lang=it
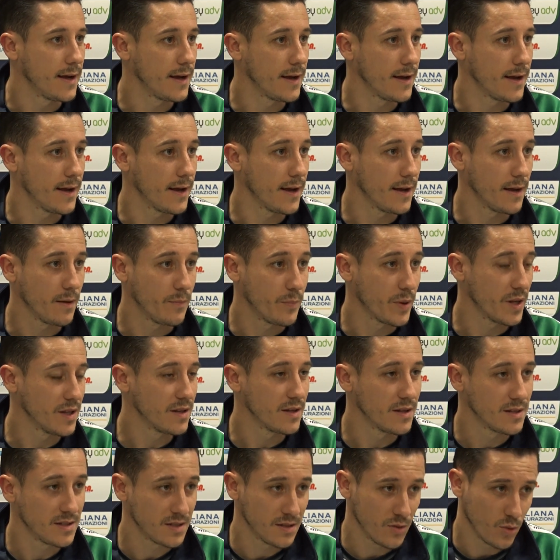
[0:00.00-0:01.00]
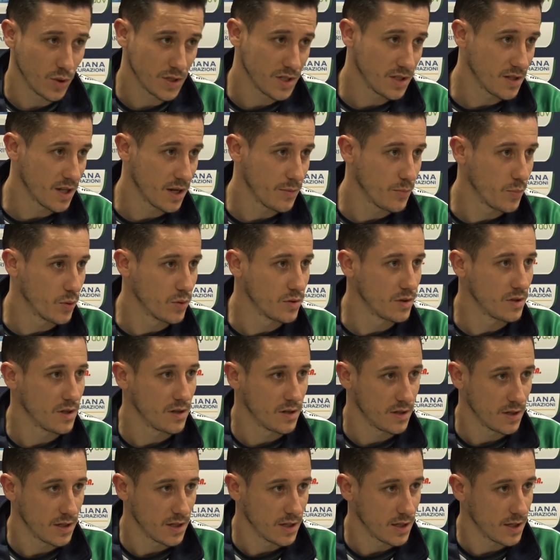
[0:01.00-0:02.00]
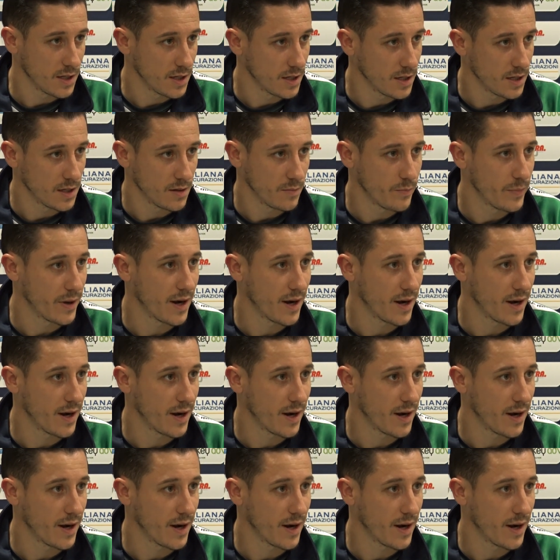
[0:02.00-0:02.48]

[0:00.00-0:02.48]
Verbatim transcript: eh, e prende questi tre punti